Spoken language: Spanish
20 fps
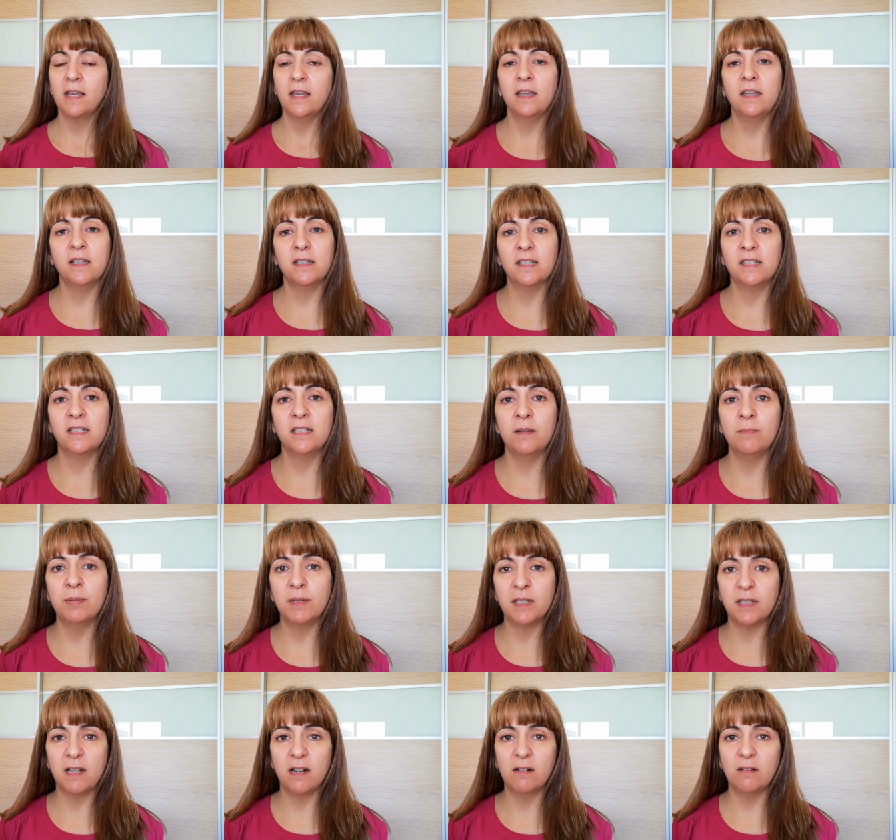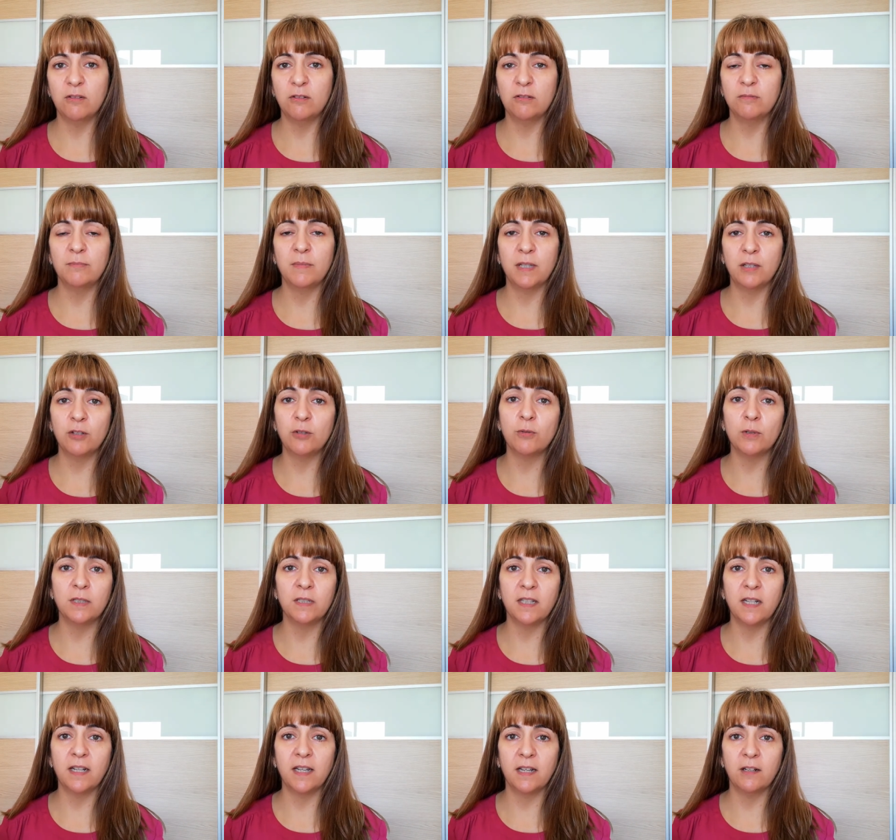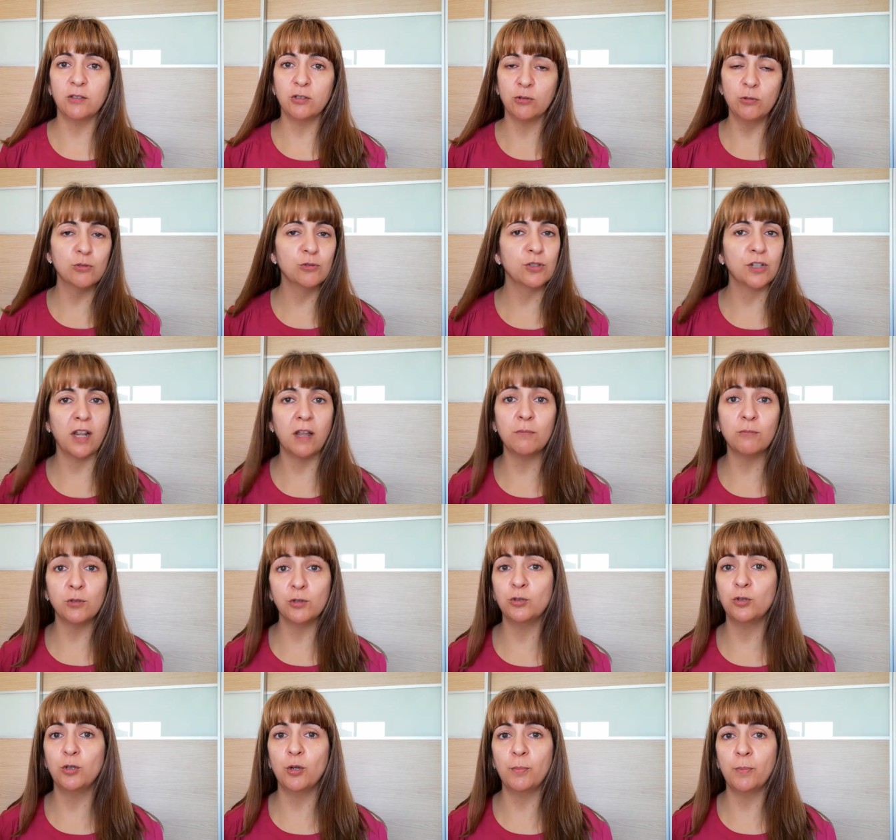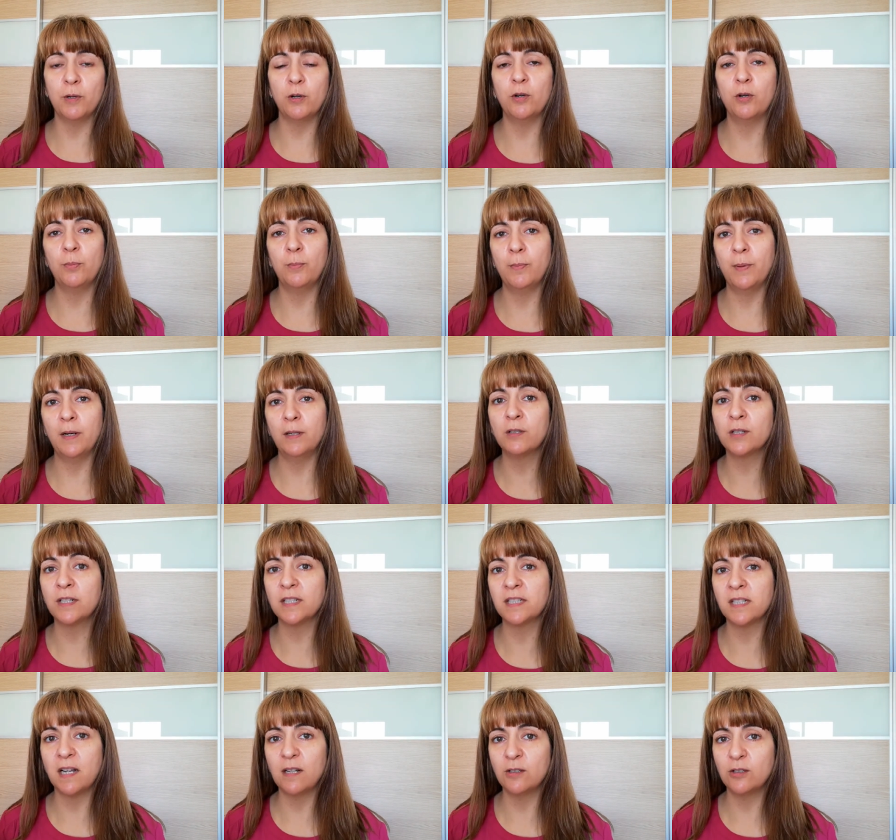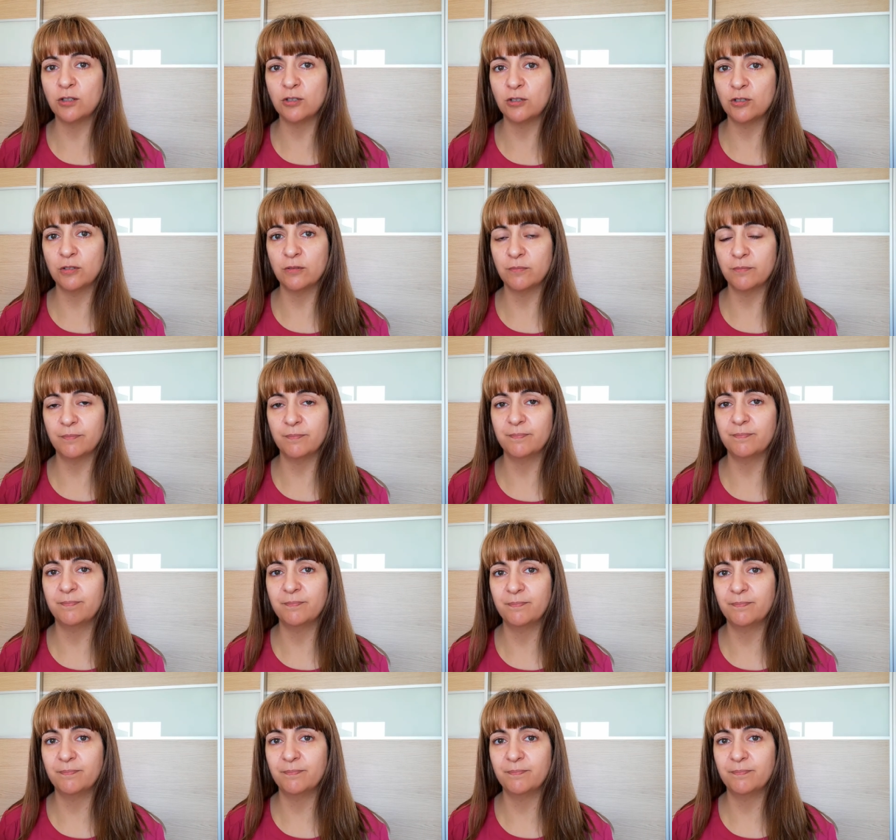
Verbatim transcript: Y es que siempre salgo, me doy cuenta que los looks quedan muy chulos, pero los pelos que salgo son